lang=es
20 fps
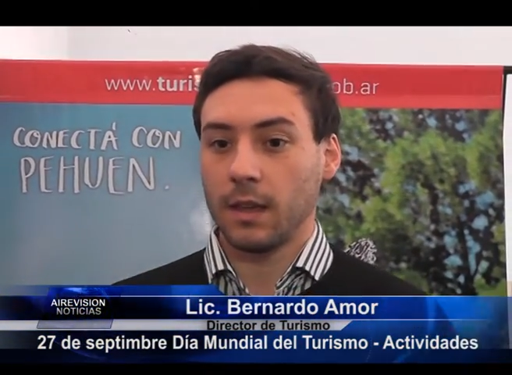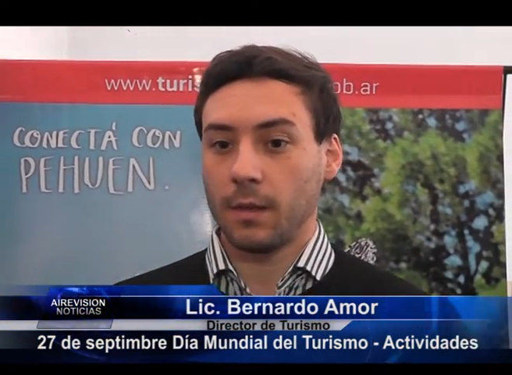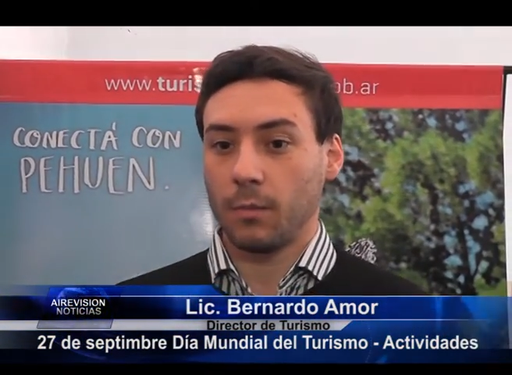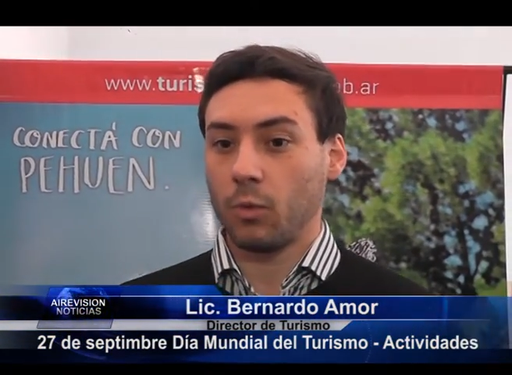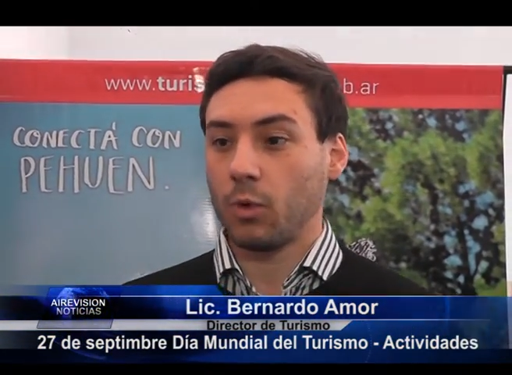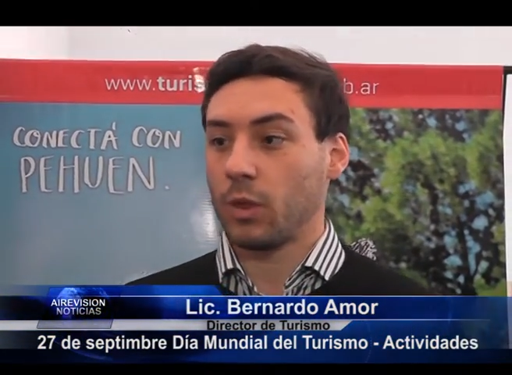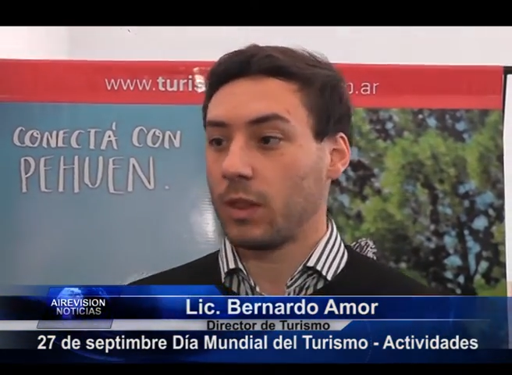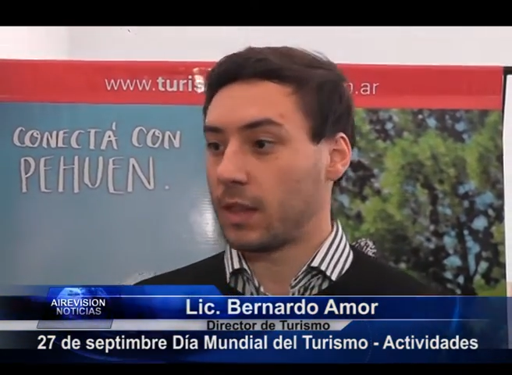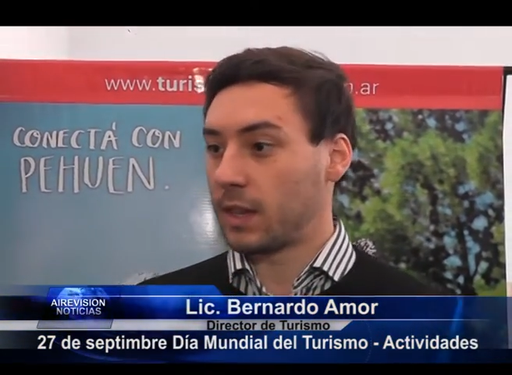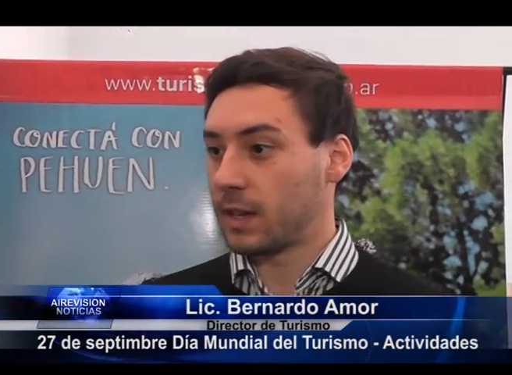
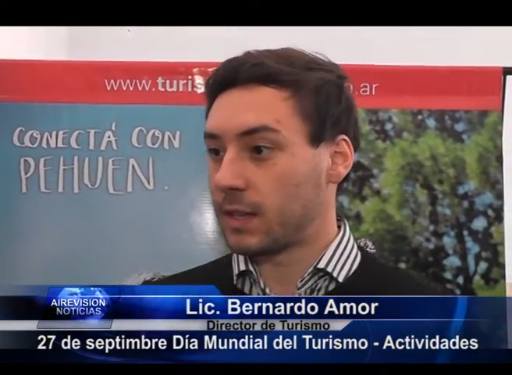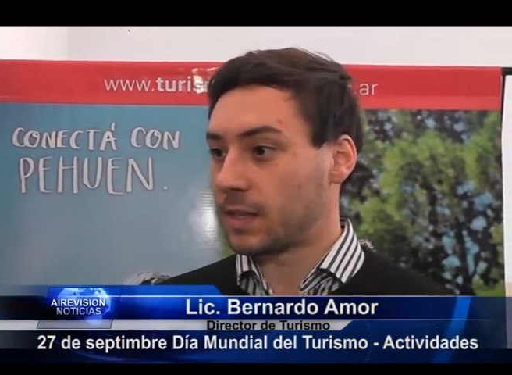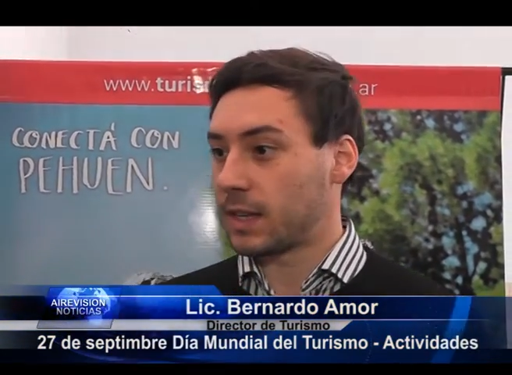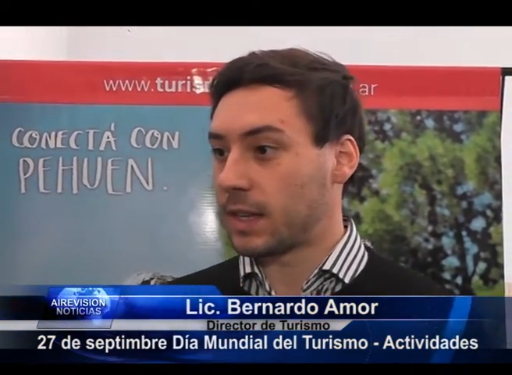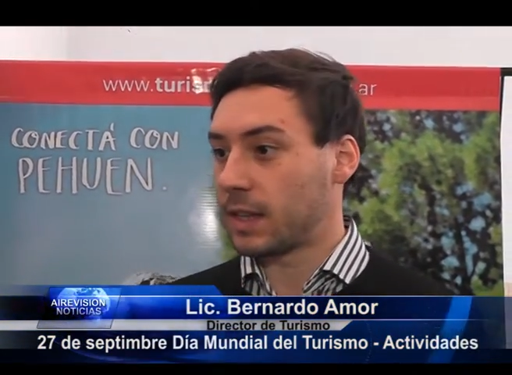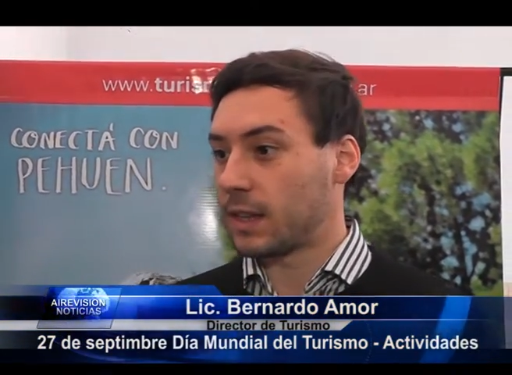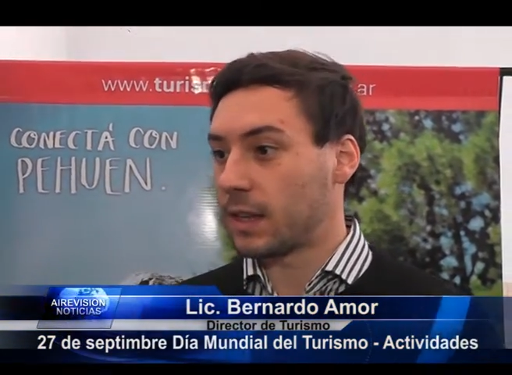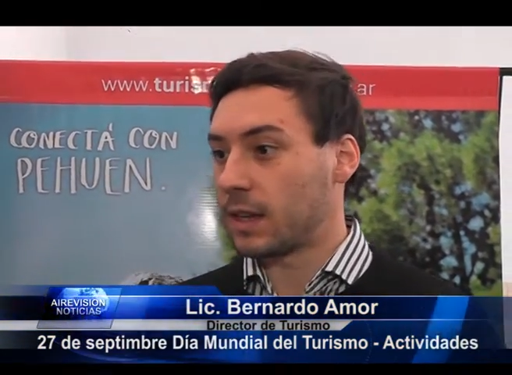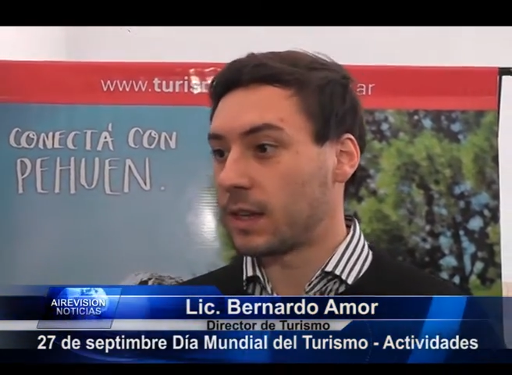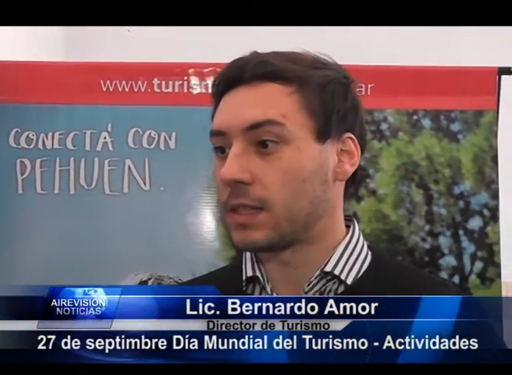muy
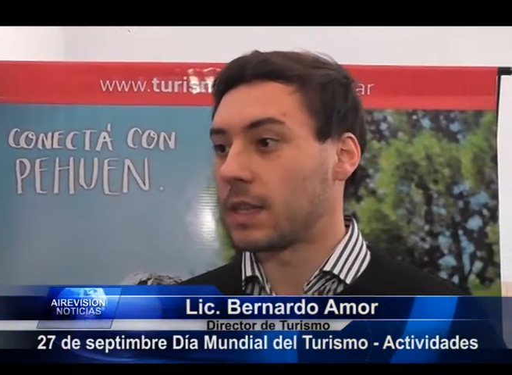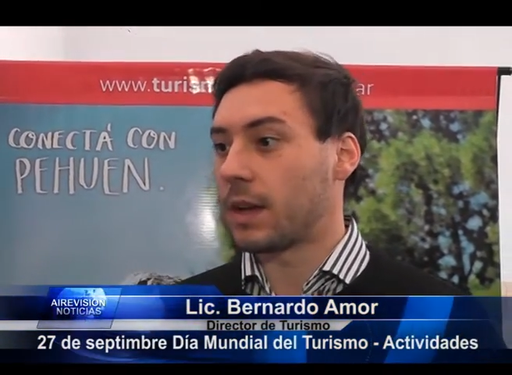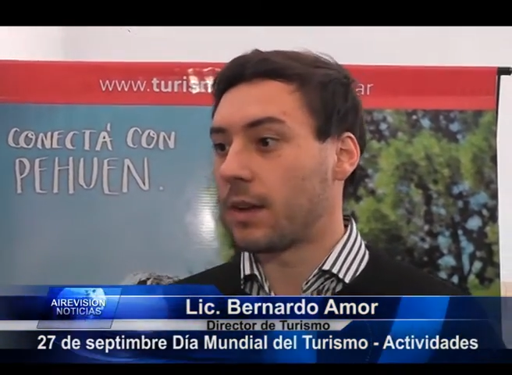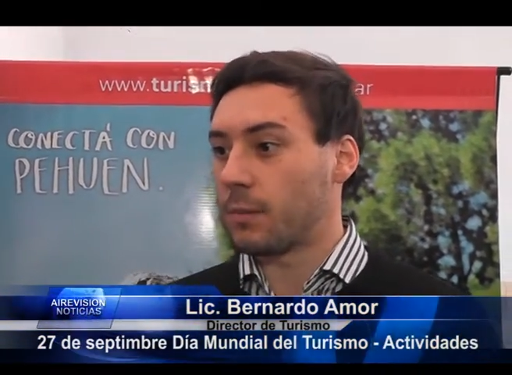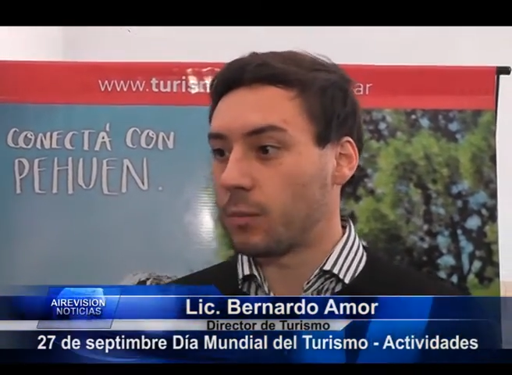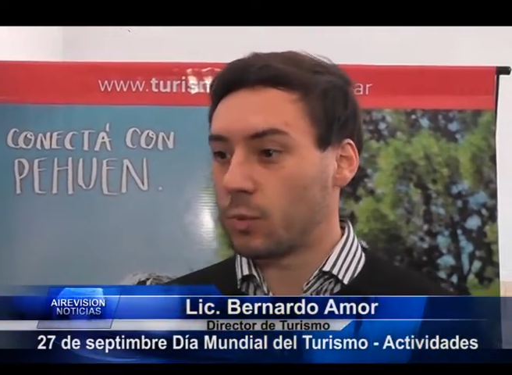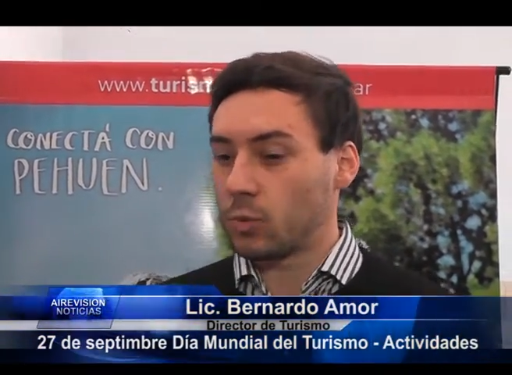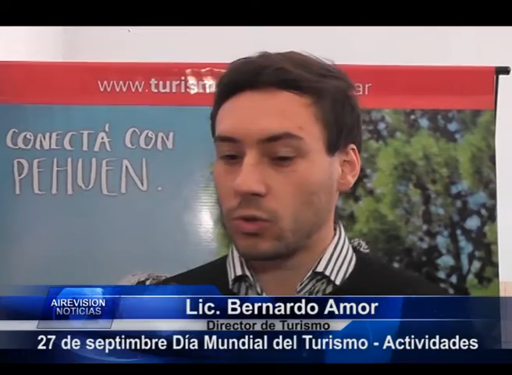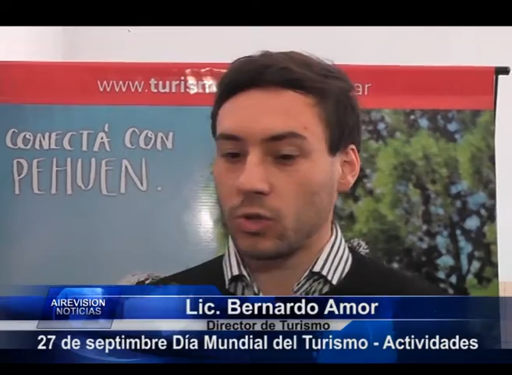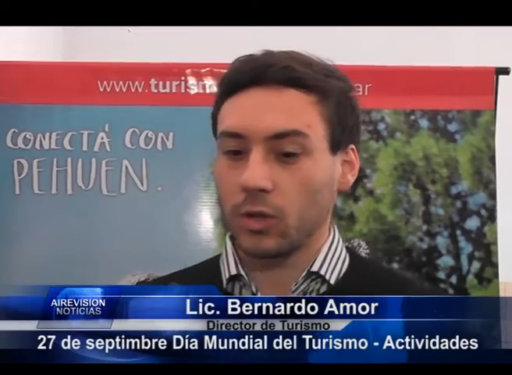interesante que
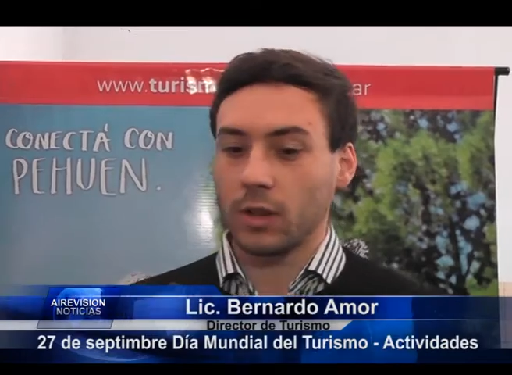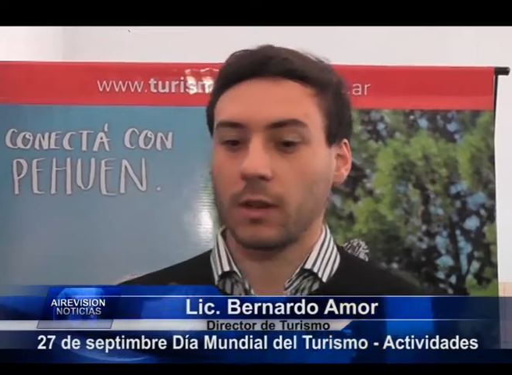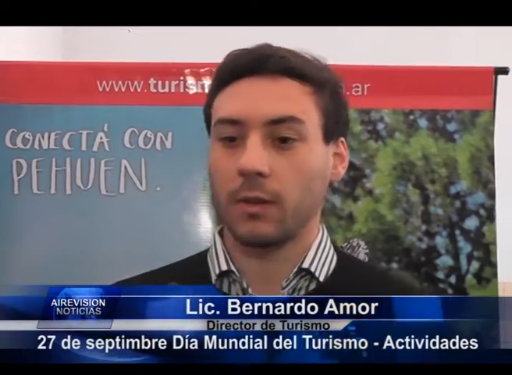sabe mucho,